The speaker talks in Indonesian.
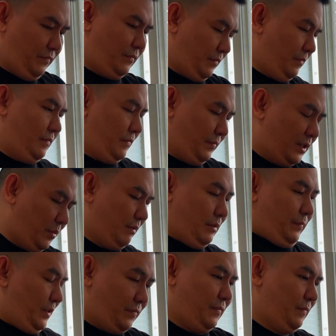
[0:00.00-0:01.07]
Jadi cabai
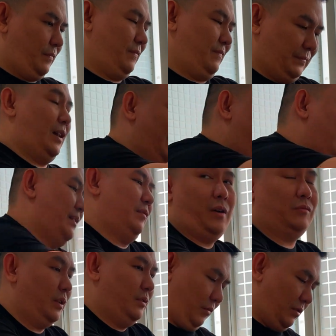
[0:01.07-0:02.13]
rawitnya juga
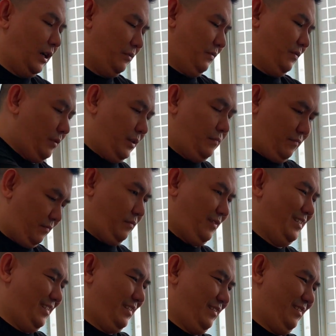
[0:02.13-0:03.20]
kita
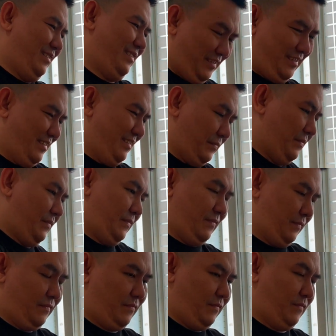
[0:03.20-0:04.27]
ambil dari
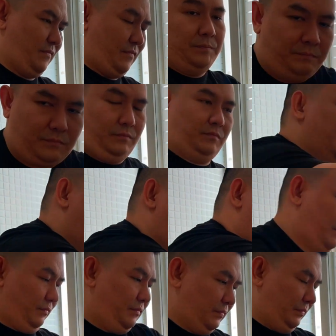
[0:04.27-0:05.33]
Palembang. Jadi semuanya dari
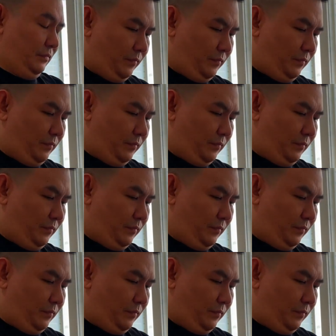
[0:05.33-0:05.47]
Palembang.